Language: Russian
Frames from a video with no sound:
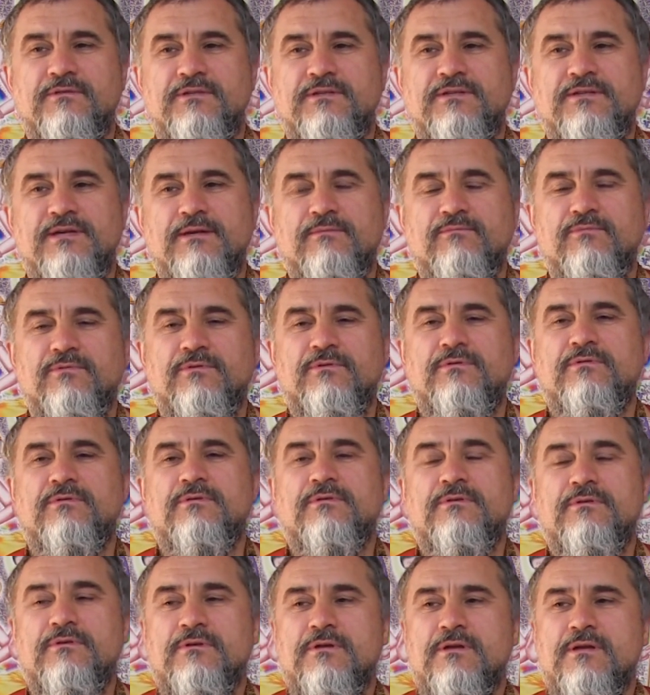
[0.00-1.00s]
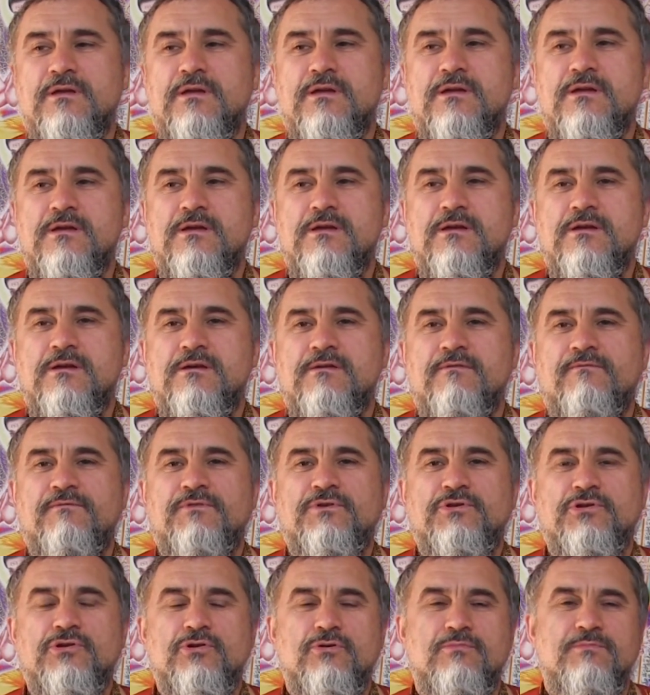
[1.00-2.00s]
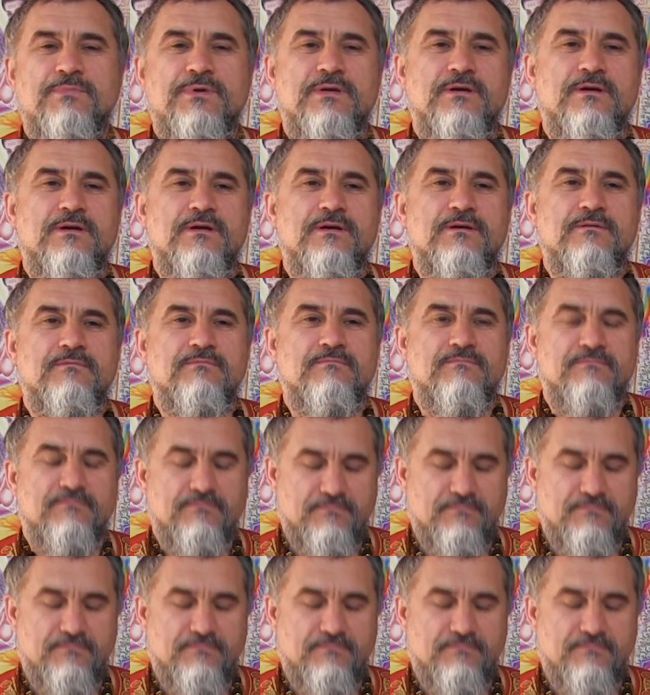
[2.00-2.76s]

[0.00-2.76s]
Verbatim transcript: тем, вот, в чем я